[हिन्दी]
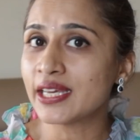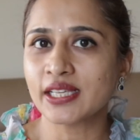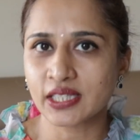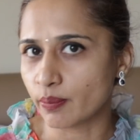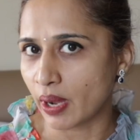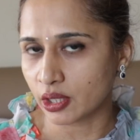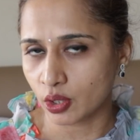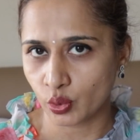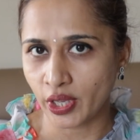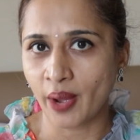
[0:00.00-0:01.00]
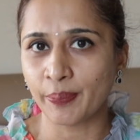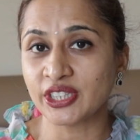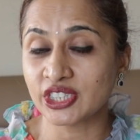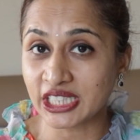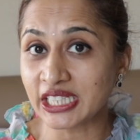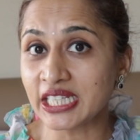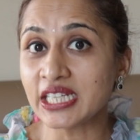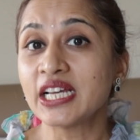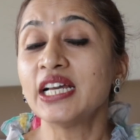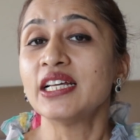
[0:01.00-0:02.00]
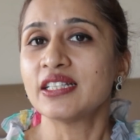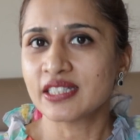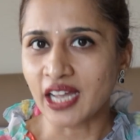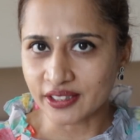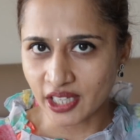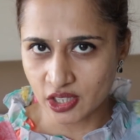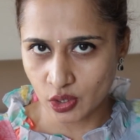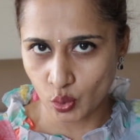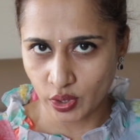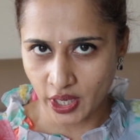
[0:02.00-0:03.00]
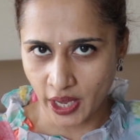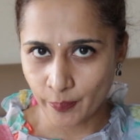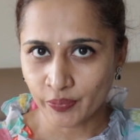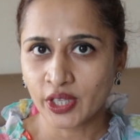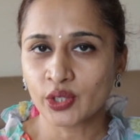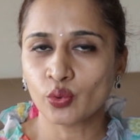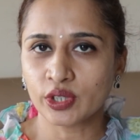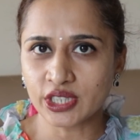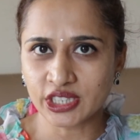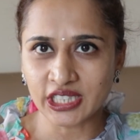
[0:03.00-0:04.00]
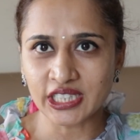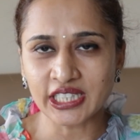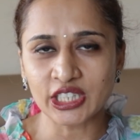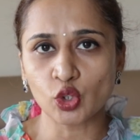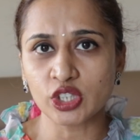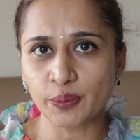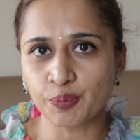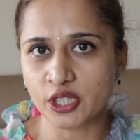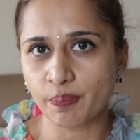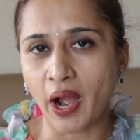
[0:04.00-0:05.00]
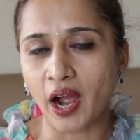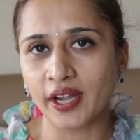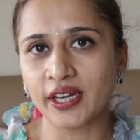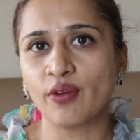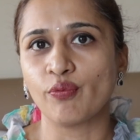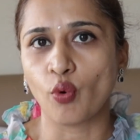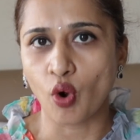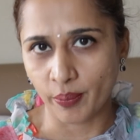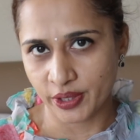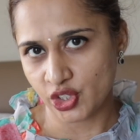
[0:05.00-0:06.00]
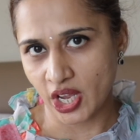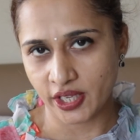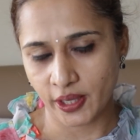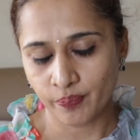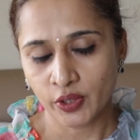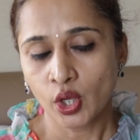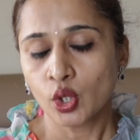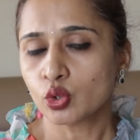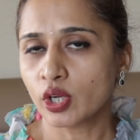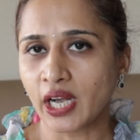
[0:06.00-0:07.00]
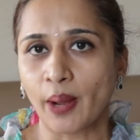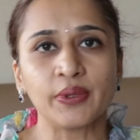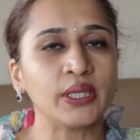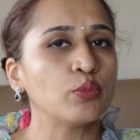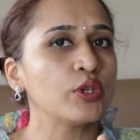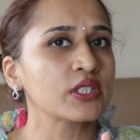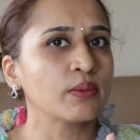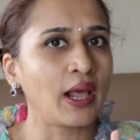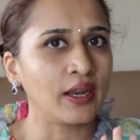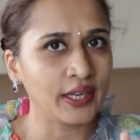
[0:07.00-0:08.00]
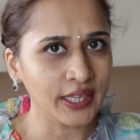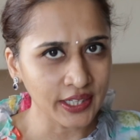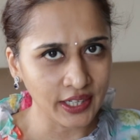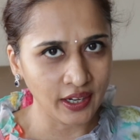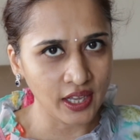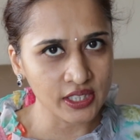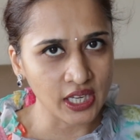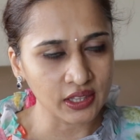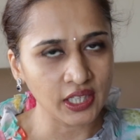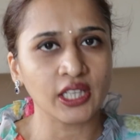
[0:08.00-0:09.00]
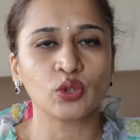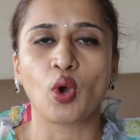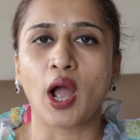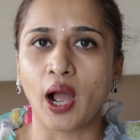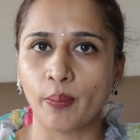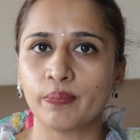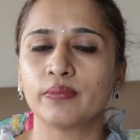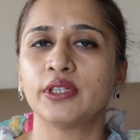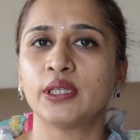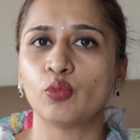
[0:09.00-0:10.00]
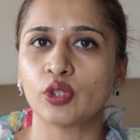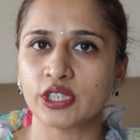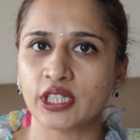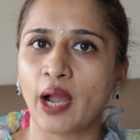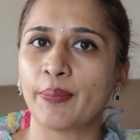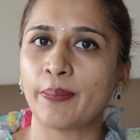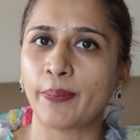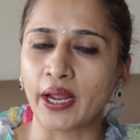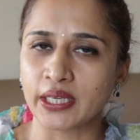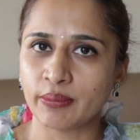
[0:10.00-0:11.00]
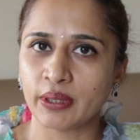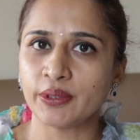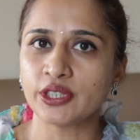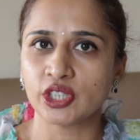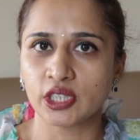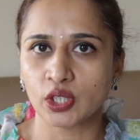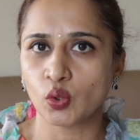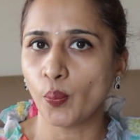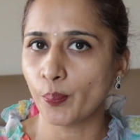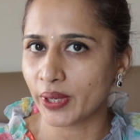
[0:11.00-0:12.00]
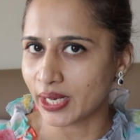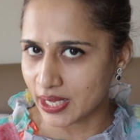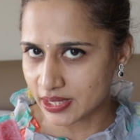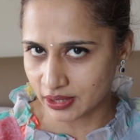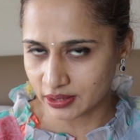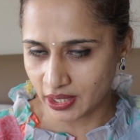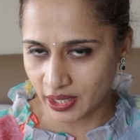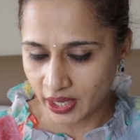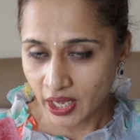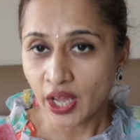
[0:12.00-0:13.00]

इस्तेमाल करो यहाँ पे चीनी ज़्यादा ज़रूरी है क्योंकि चीनी की जो चिपचिपाहट है वो हमें चाहिए तो अगर आप नींबू इस्तेमाल नहीं करना चाहते हैं तो आप नींबू की जगह पे पानी में भी चीनी को पिघला सकते हैं